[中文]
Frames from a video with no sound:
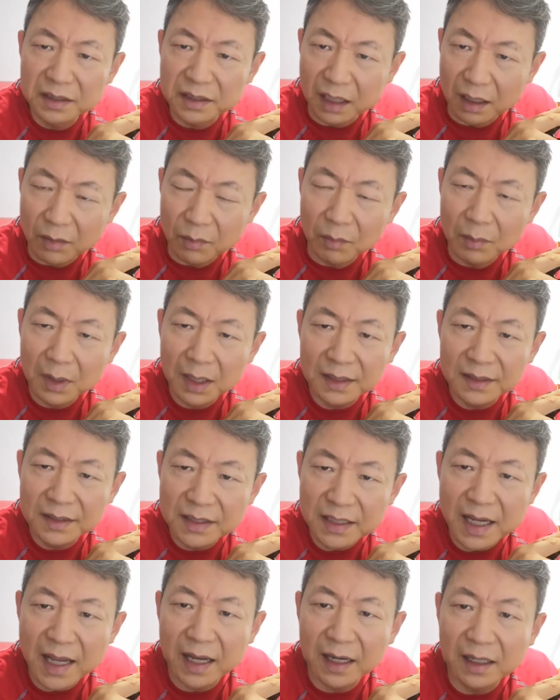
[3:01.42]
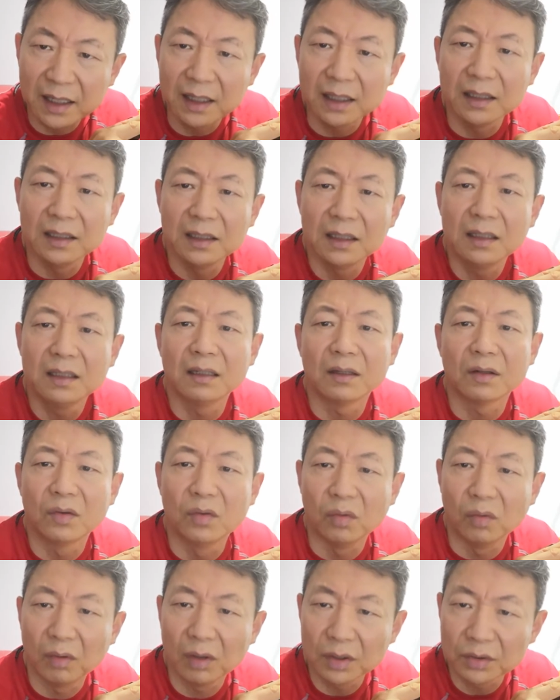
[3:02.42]
怎么建立一个
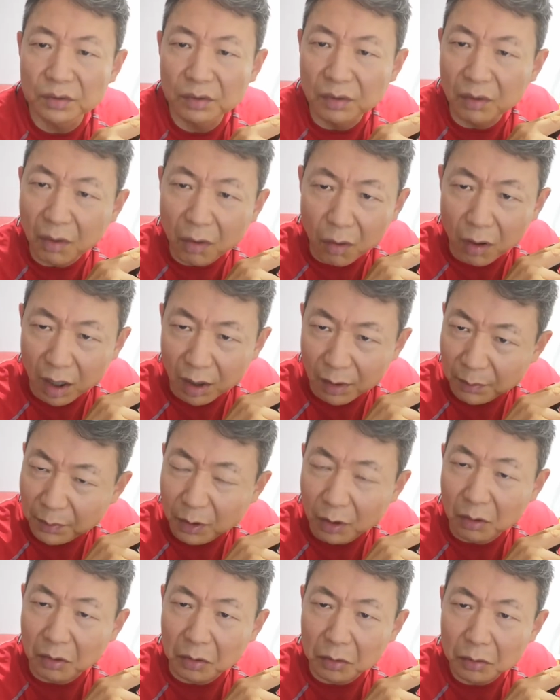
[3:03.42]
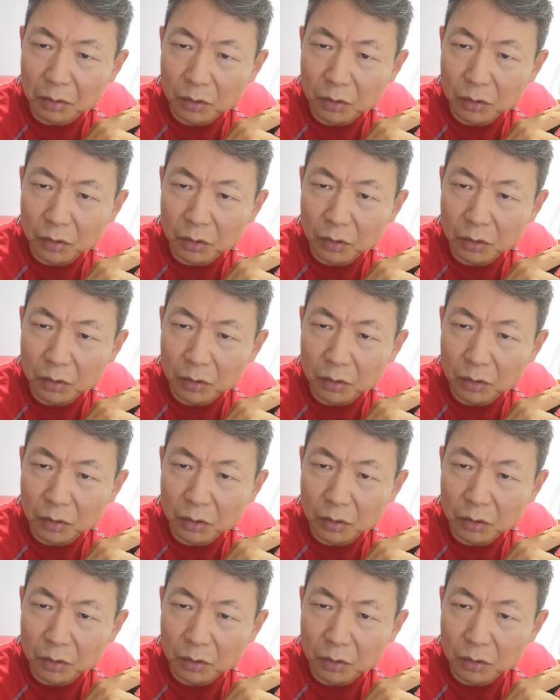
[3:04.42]
国，呃呃，